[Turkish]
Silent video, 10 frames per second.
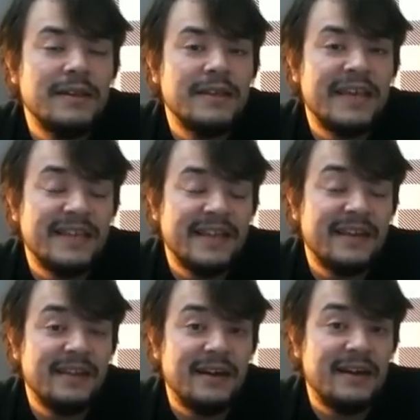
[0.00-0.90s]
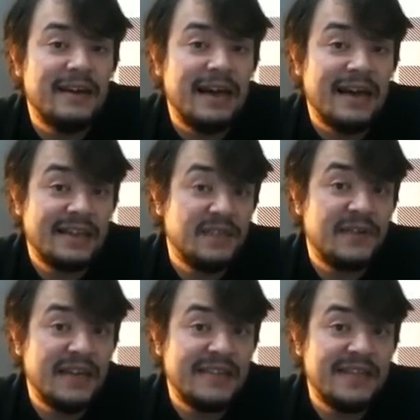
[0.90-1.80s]
geride kalan aktif
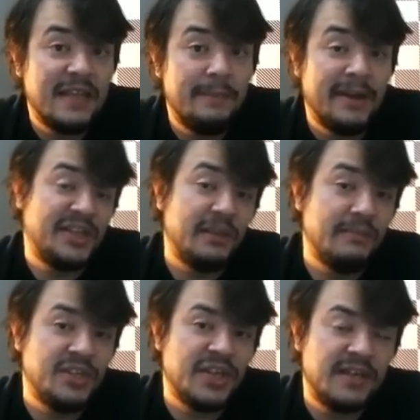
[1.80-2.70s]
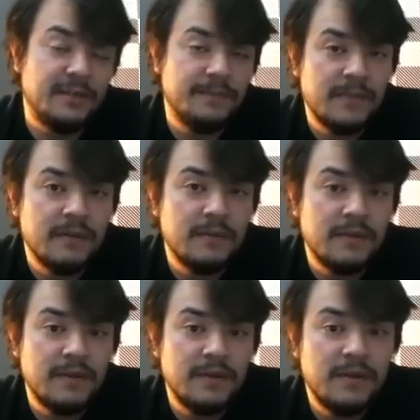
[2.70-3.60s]
kalesiyle baş edemeyecek.
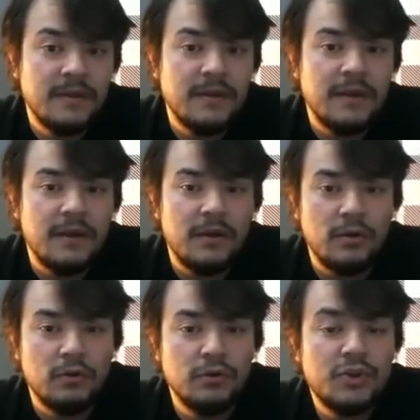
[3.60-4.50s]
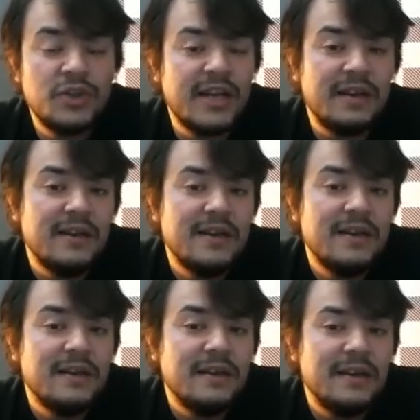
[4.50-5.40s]
Oldukça
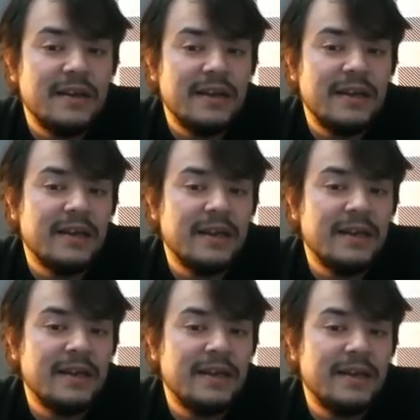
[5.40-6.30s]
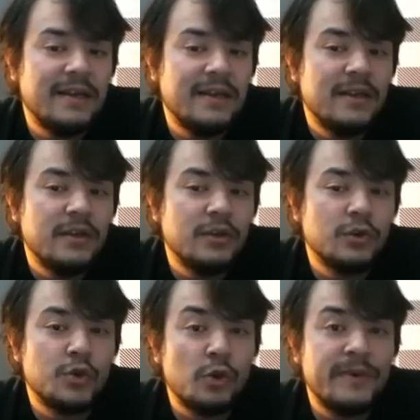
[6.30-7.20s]
e,
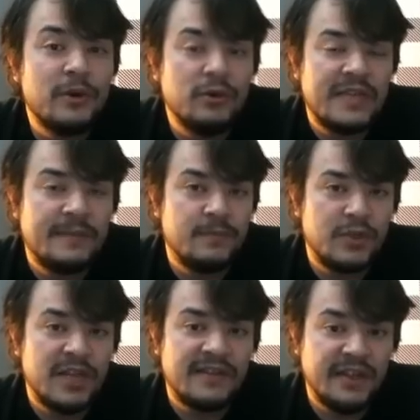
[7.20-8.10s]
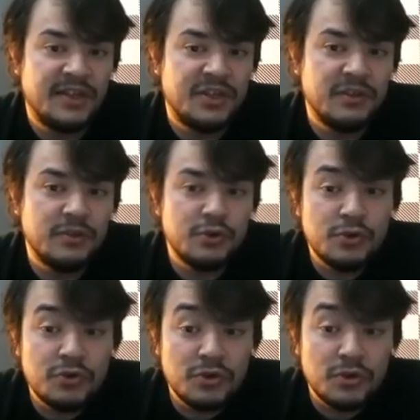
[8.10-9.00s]
zor bir konsept bu satranç için.
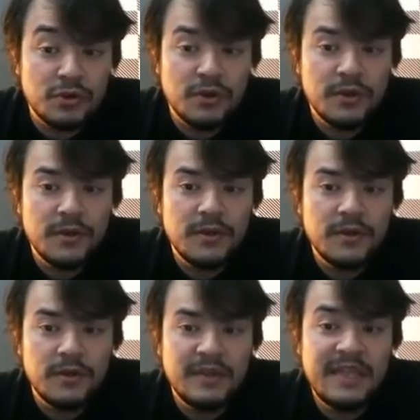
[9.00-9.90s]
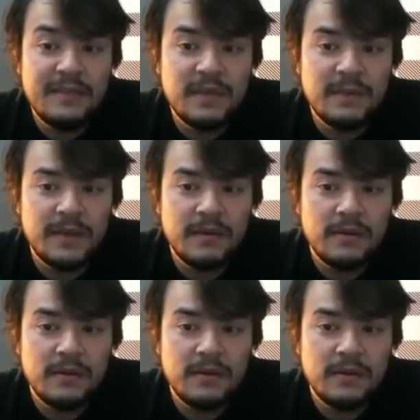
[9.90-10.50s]
Çünkü dediğim gibi